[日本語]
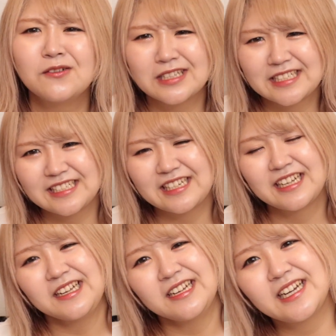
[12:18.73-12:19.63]
私
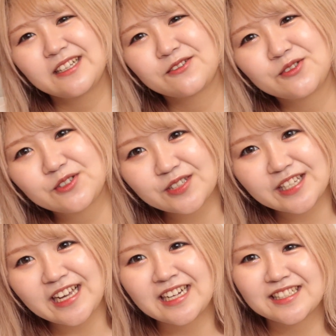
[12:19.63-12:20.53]
グッズ
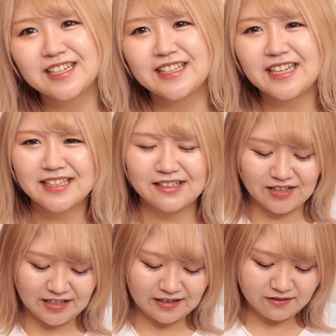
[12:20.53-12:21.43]
付け外れたんだよ
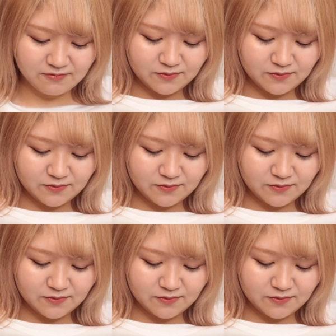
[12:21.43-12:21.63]
ね。